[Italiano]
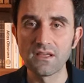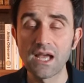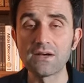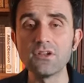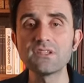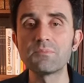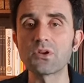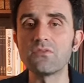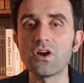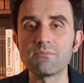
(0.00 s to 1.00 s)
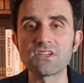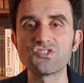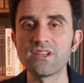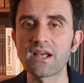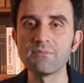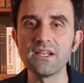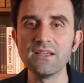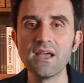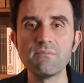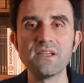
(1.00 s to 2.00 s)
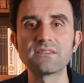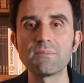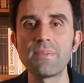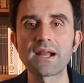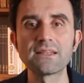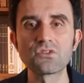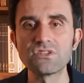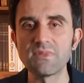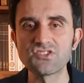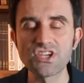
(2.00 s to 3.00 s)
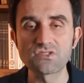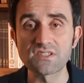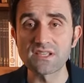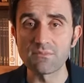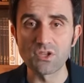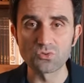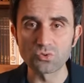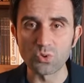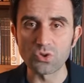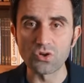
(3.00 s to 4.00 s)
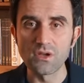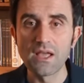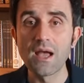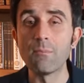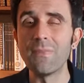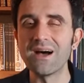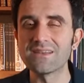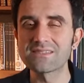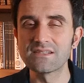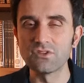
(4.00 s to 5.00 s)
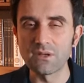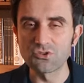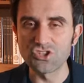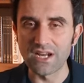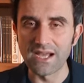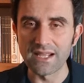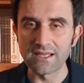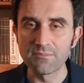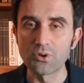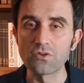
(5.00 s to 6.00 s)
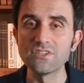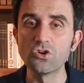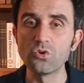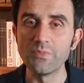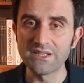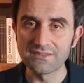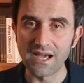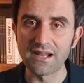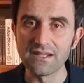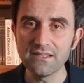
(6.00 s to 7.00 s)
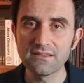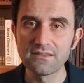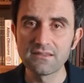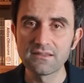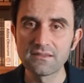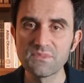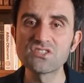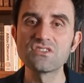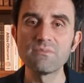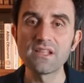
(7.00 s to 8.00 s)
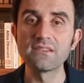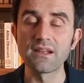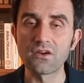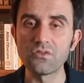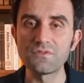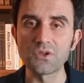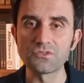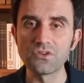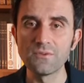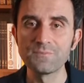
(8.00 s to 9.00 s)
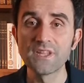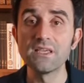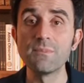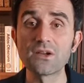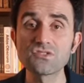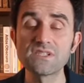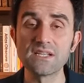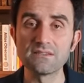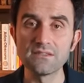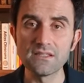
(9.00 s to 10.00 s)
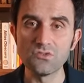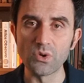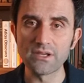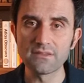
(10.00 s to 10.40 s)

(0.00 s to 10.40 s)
A volte provo a immaginarmeli mentre parlano di magia o si scambiano un trucco, ma se vogliamo cercare prove documentali, bisogna mettere a confronto i manoscritti dei due.